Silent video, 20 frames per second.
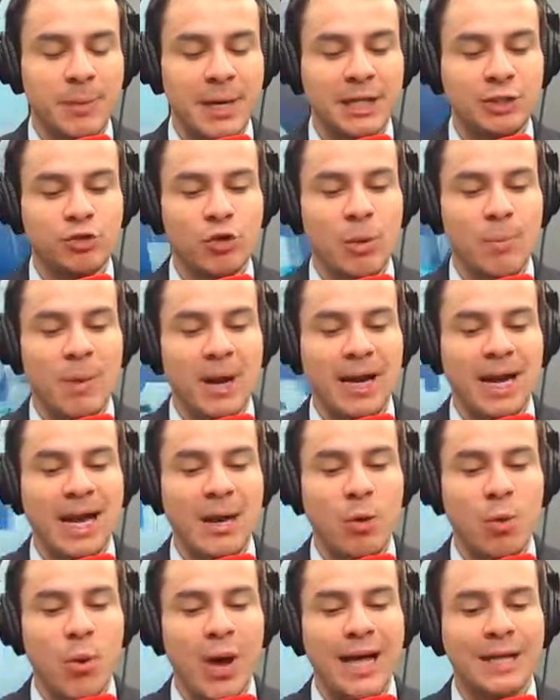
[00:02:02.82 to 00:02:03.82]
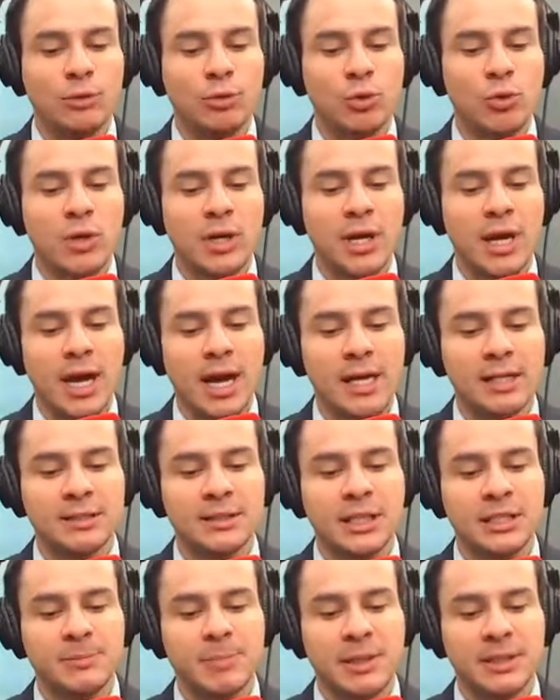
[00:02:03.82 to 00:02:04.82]
passam a pagar R$ reais
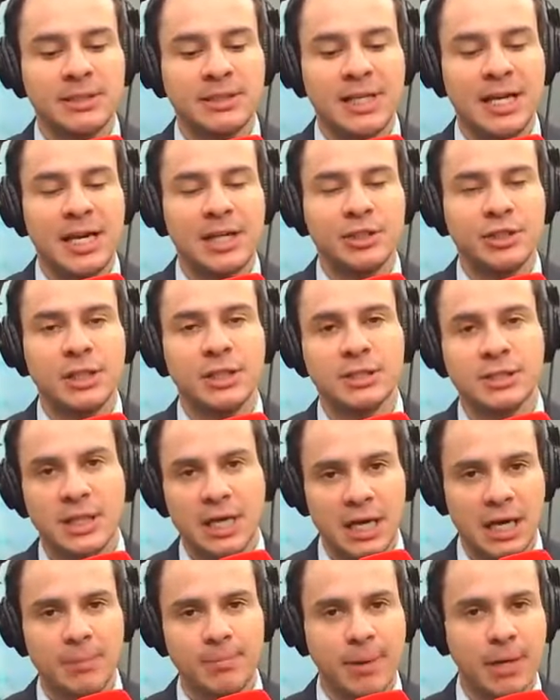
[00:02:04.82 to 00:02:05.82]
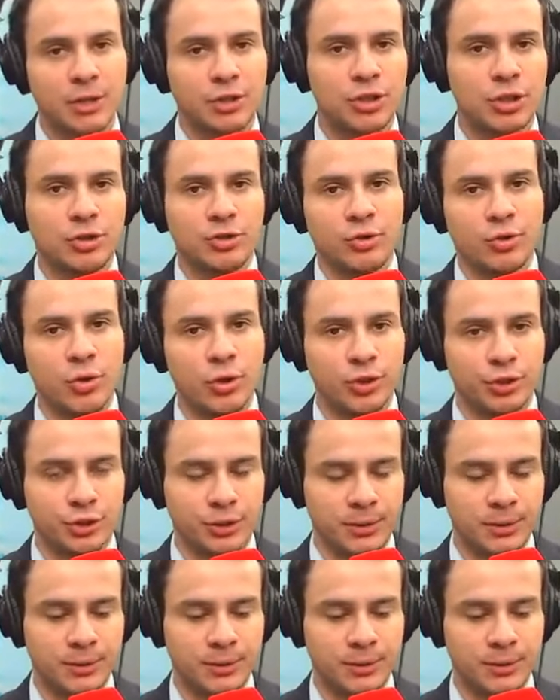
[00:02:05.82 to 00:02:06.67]
das passagens a partir de hoje.